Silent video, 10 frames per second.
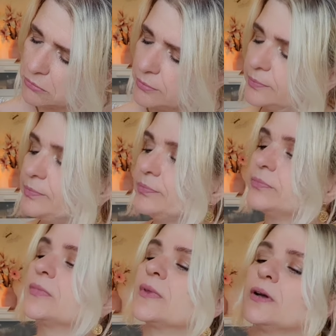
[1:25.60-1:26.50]
Mhm.
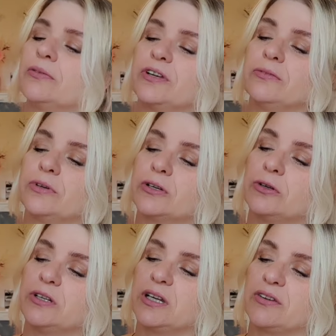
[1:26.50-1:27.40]
Auf jeden Fall
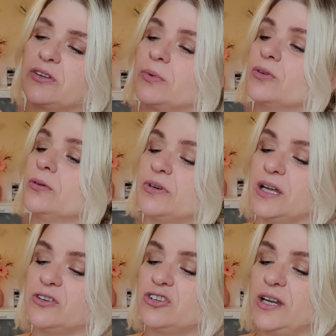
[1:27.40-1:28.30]
könnt ihr das erstmal so
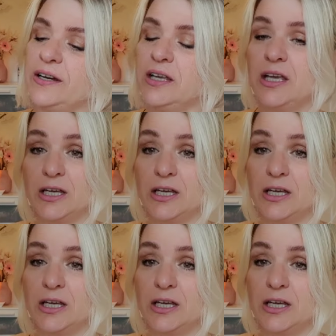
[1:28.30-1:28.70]
anstellen.